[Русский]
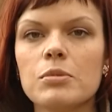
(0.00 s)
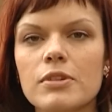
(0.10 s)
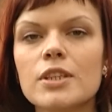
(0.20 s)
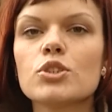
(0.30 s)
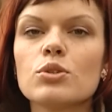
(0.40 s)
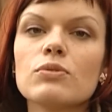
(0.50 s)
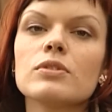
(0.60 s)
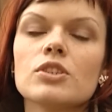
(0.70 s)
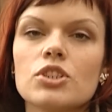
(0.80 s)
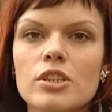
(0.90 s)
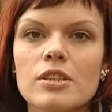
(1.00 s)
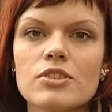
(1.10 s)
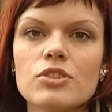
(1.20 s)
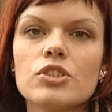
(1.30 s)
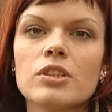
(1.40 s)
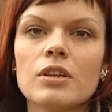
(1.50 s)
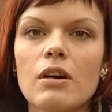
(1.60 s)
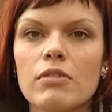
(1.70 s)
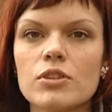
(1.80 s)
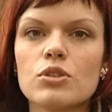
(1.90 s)
Бывает, что вы решили
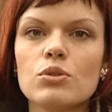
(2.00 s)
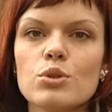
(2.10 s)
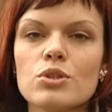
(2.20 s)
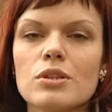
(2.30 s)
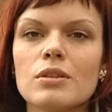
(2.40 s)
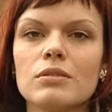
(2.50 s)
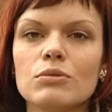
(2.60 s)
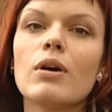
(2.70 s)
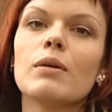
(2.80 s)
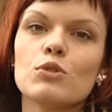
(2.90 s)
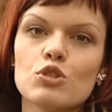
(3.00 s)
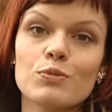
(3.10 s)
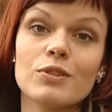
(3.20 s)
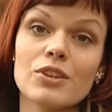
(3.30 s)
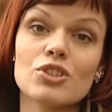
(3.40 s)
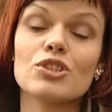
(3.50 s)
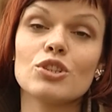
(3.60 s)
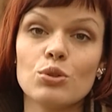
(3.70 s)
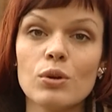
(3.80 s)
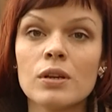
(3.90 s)
зачеренковать розы, ну а может быть даже и
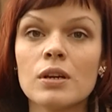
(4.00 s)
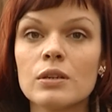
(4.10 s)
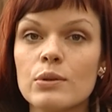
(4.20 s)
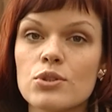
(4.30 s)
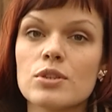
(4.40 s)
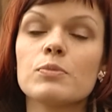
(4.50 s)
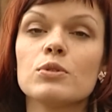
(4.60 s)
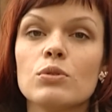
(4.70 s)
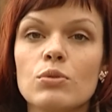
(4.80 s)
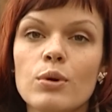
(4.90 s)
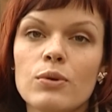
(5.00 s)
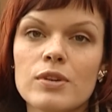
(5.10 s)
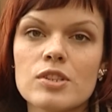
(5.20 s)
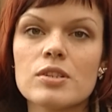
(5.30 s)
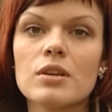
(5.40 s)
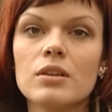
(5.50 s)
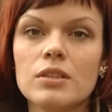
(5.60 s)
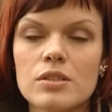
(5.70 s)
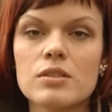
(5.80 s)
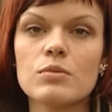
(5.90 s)
не только розы, и под рукой у вас э,
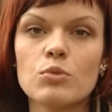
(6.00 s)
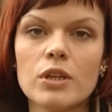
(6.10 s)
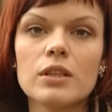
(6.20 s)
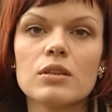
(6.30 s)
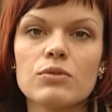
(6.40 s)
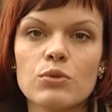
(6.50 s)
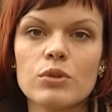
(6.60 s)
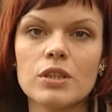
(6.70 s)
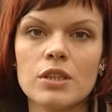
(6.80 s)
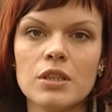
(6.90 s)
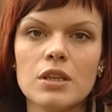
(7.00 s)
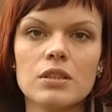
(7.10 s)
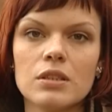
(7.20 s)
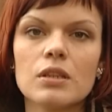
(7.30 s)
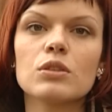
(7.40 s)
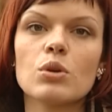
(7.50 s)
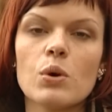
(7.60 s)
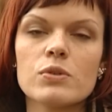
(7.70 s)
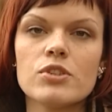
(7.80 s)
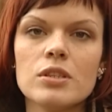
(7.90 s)
нет стимуляторов укоренения,
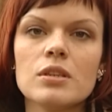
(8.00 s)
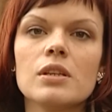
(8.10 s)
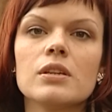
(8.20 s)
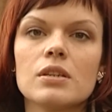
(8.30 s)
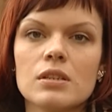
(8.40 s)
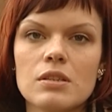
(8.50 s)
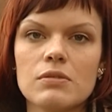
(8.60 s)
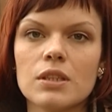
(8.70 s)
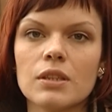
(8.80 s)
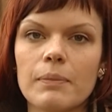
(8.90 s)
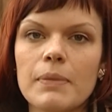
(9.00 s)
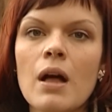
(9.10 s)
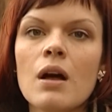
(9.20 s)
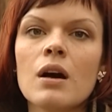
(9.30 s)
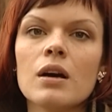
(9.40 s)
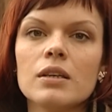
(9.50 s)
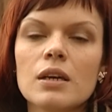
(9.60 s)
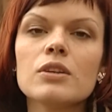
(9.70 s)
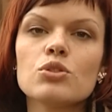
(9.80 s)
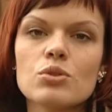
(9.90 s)
гетероауксина или корневина. Э,
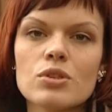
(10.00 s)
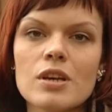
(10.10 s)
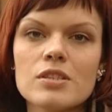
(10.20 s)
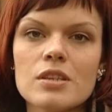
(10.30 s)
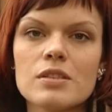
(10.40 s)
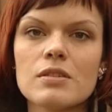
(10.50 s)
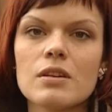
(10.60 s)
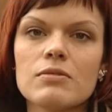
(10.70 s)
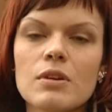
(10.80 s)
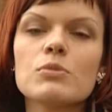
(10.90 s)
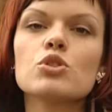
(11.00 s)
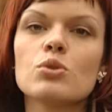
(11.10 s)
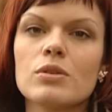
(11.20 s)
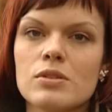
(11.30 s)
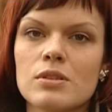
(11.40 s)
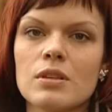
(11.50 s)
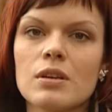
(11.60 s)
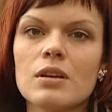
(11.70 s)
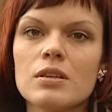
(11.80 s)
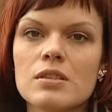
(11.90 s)
я хочу рассказать э, вам еще один
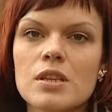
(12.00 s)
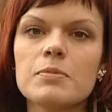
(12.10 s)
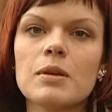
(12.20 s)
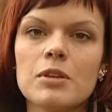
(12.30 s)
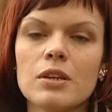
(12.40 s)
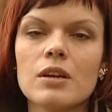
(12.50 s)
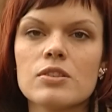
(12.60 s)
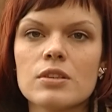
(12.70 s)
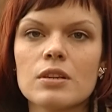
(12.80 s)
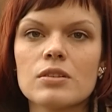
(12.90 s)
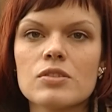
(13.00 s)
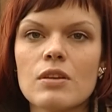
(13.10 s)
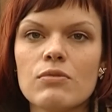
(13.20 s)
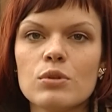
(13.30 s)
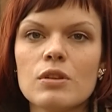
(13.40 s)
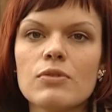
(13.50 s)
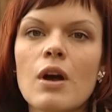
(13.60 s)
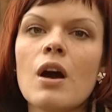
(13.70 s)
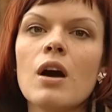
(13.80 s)
рецепт американских розоводов,